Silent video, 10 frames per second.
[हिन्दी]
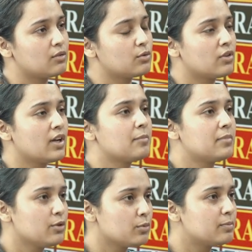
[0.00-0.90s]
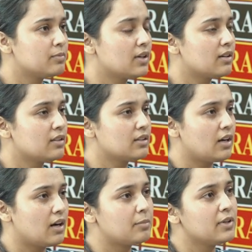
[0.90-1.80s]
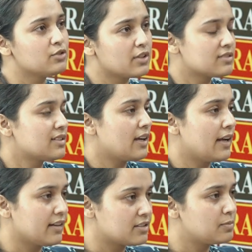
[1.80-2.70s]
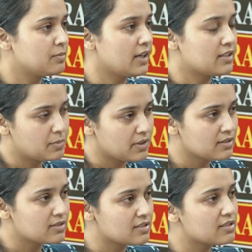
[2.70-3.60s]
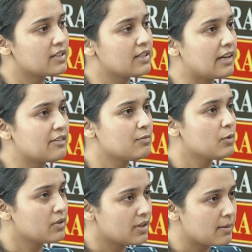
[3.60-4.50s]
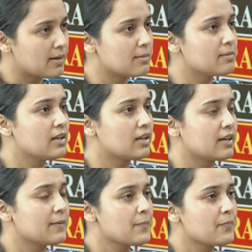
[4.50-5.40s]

उन्होंने अपने अपने जो एक्सपीरियंसेस रहे हैं लाइफ में उनके बारे में भी लिखा है